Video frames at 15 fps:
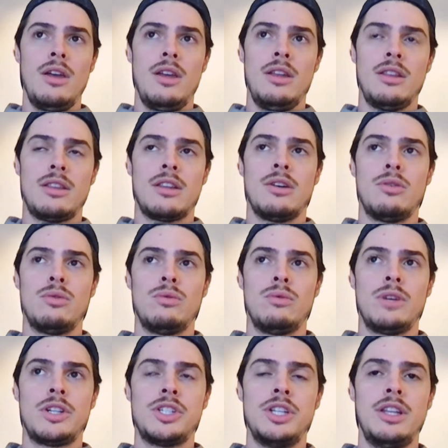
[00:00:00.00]

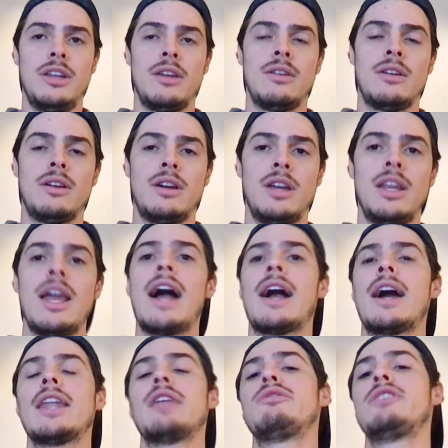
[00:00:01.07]
Então, a gente criar
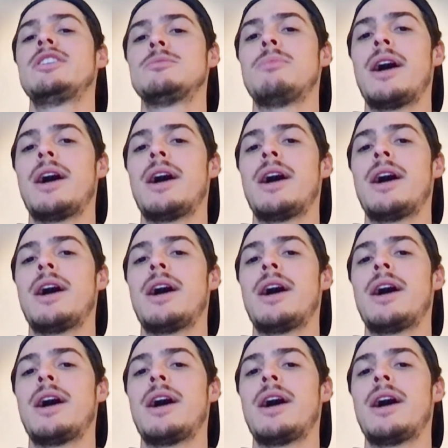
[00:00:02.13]
cada vez